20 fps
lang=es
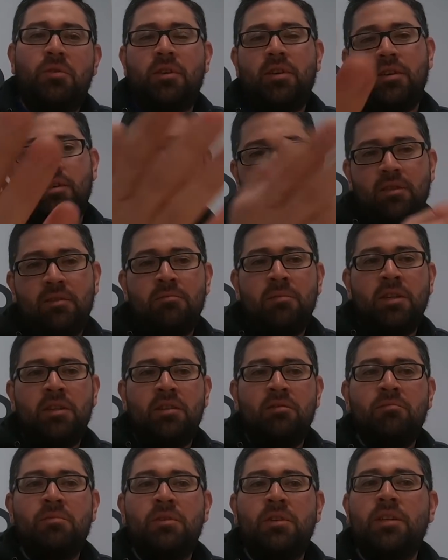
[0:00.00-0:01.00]
porque se toma
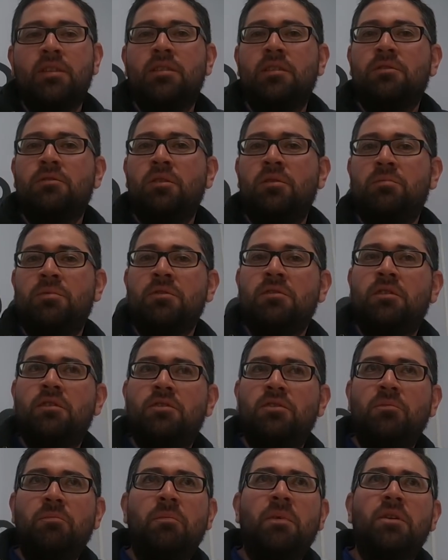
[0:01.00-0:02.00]
tiempo en hacer todo el
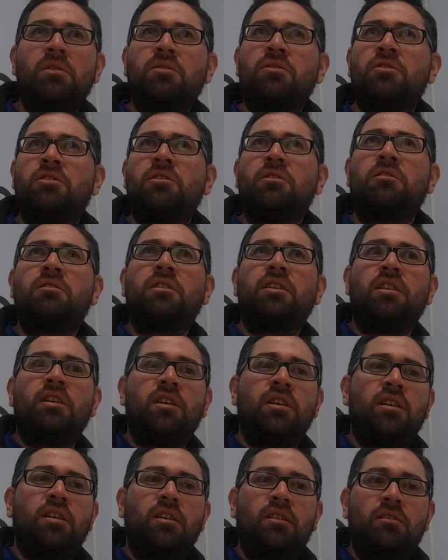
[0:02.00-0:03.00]
proceso, pero yo creo
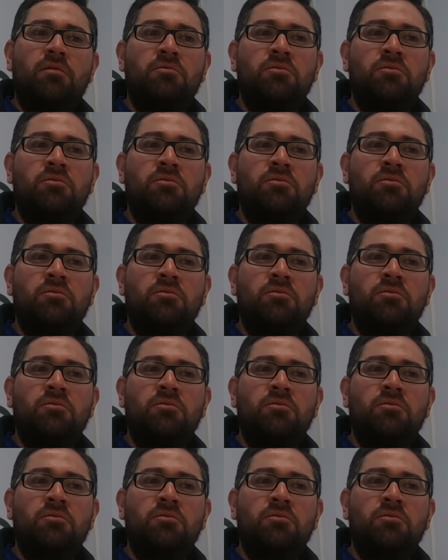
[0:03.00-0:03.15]
que